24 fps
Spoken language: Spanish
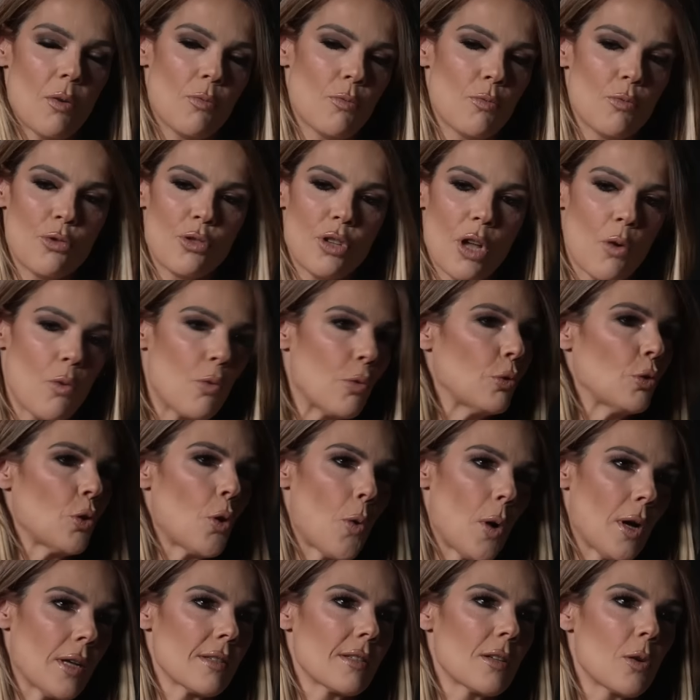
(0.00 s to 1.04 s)
un seguro, un
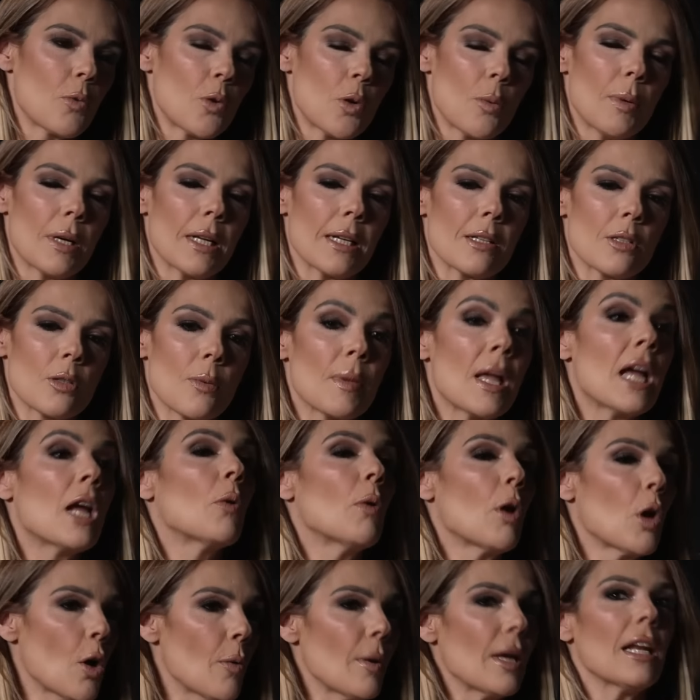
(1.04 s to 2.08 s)
tobogán seguro para eso.
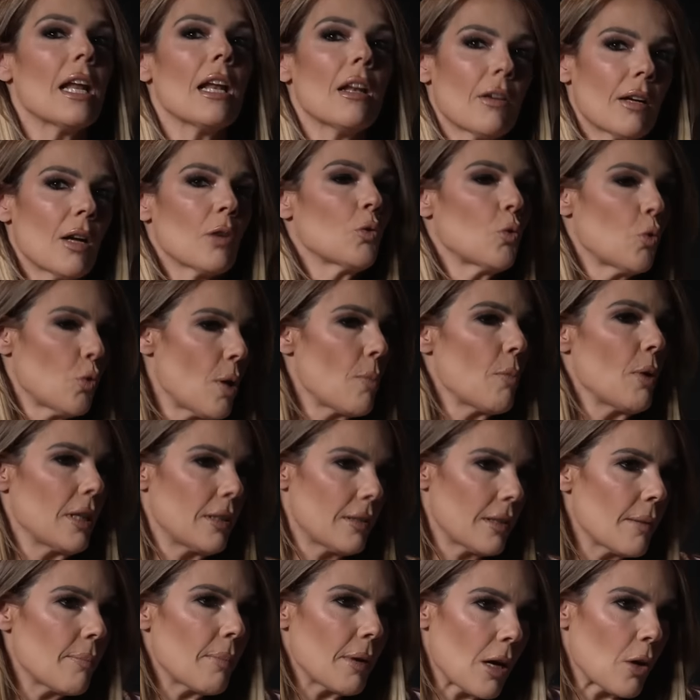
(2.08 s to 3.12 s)
Luego viene lo que tú
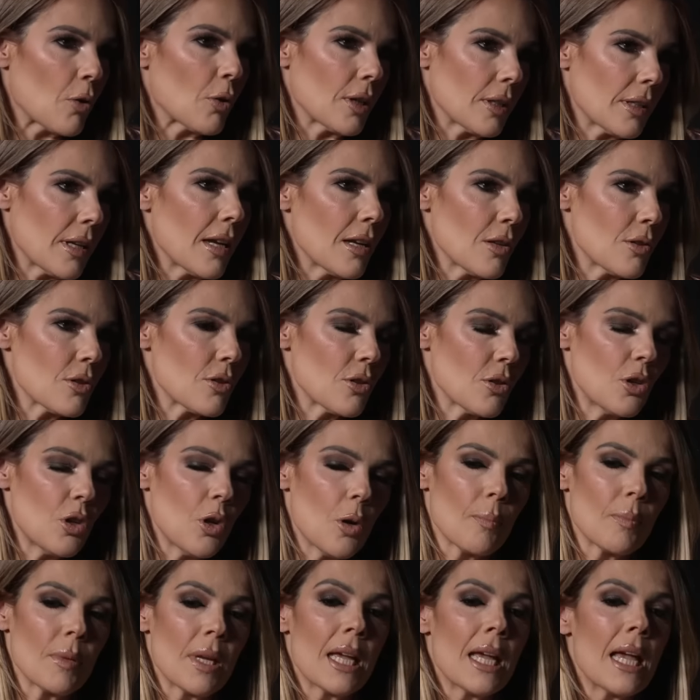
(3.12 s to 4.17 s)
demuestres para lo que estás hecho, ¿sí o no?
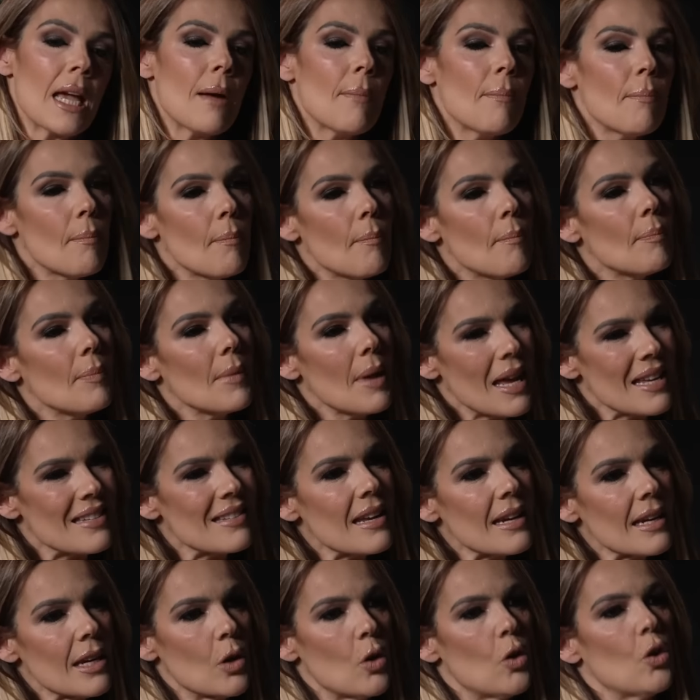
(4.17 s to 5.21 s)
Mantenerte.
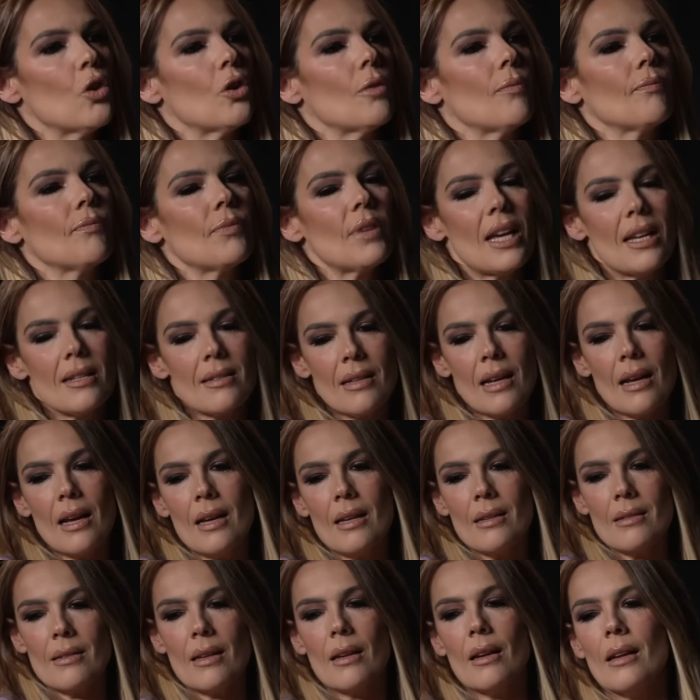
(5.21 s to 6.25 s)
Ese rigor, esa,
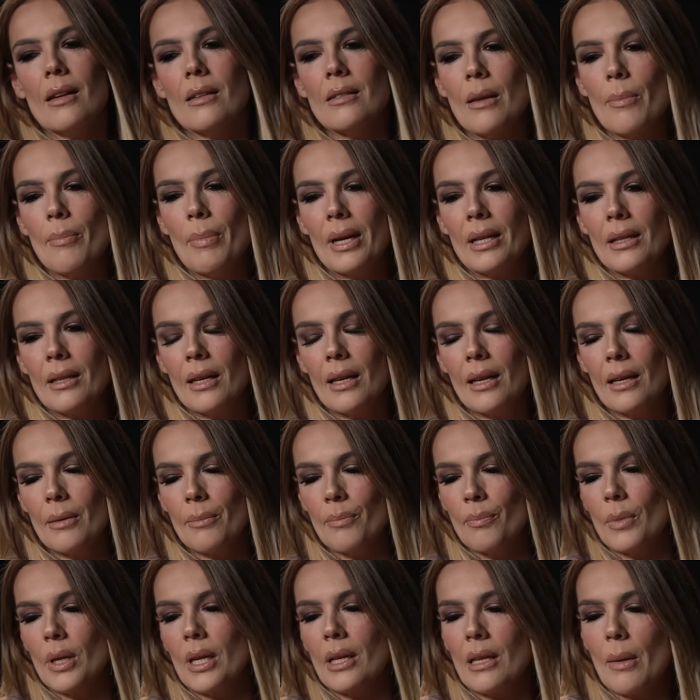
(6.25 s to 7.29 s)
esa, esa
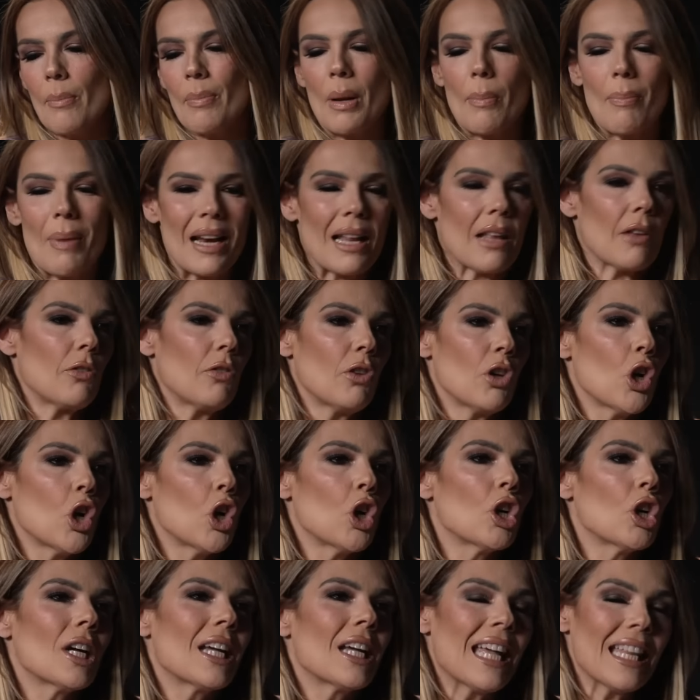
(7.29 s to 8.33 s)
parte de,
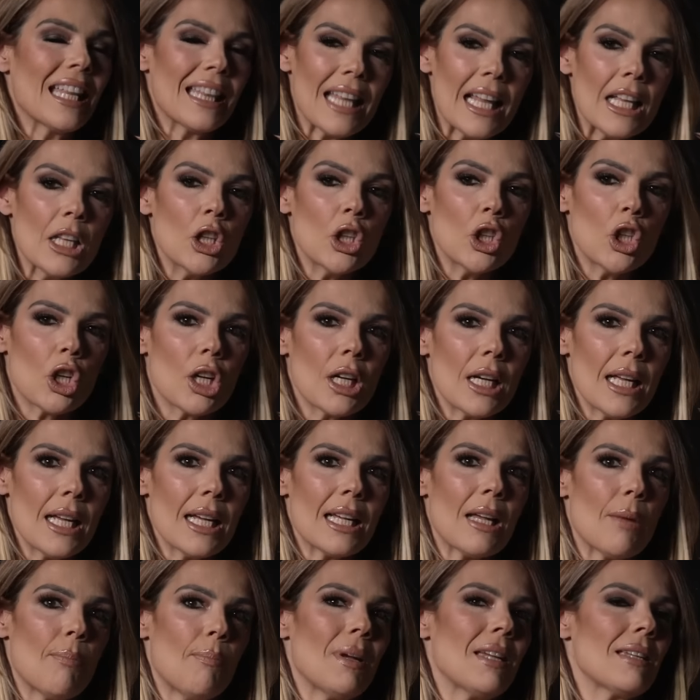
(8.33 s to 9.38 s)
preparación, ¿qué tanto crees
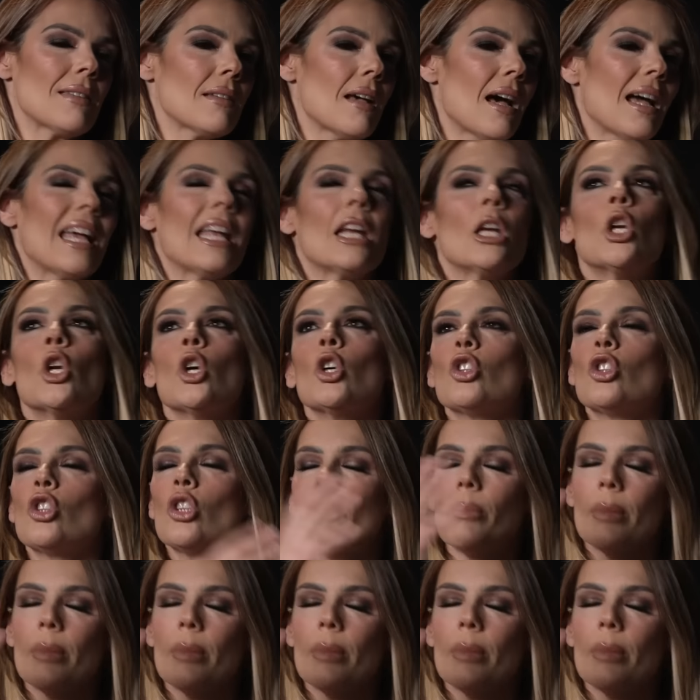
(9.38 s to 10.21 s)
que pesa en otros